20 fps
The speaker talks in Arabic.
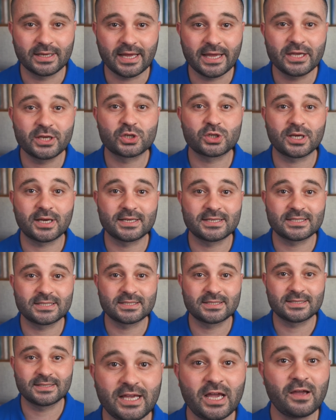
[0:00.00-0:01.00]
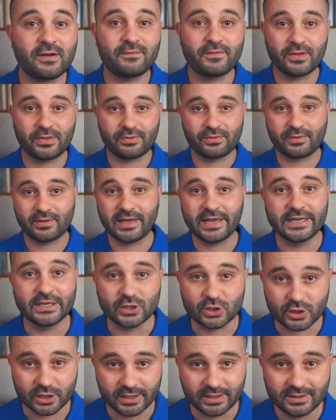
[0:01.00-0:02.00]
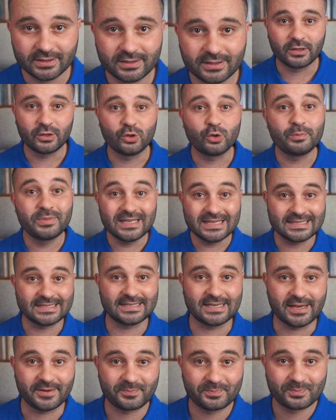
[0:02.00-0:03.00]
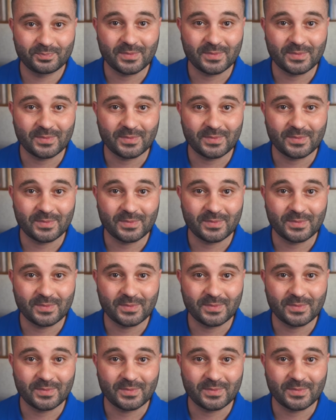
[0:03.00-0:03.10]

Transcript: أي شخص يحفظ أي شيء إنه بينسى